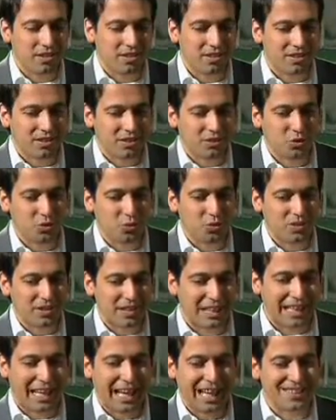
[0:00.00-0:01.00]
eh, a questão
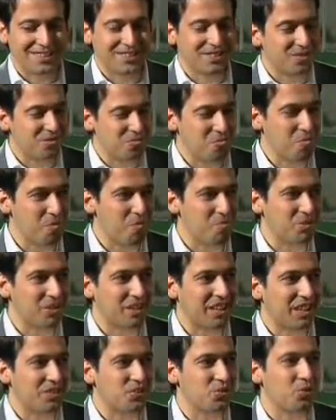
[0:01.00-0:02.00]
em casa, os problemas
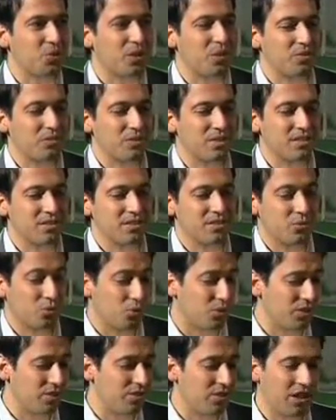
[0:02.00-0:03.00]
em casa ou não. Eh,
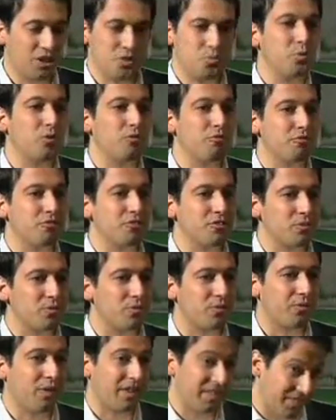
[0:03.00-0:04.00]
tu dizes, és muito feliz
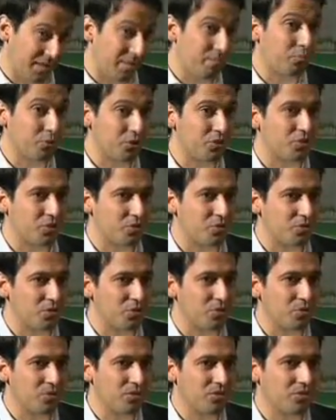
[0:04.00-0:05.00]
com o que fazes e é por isso que
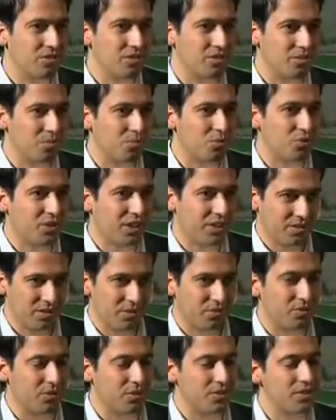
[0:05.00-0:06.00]
continuas uhum. a demonstrar
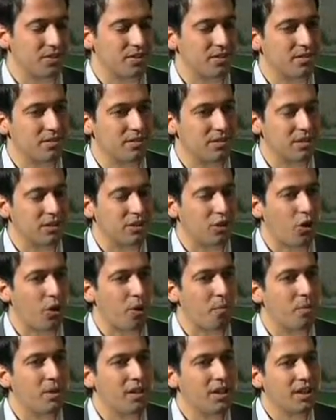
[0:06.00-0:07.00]
esta força
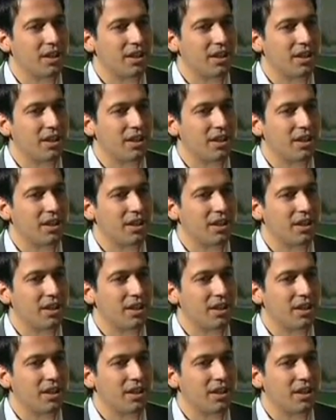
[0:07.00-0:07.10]
enorme.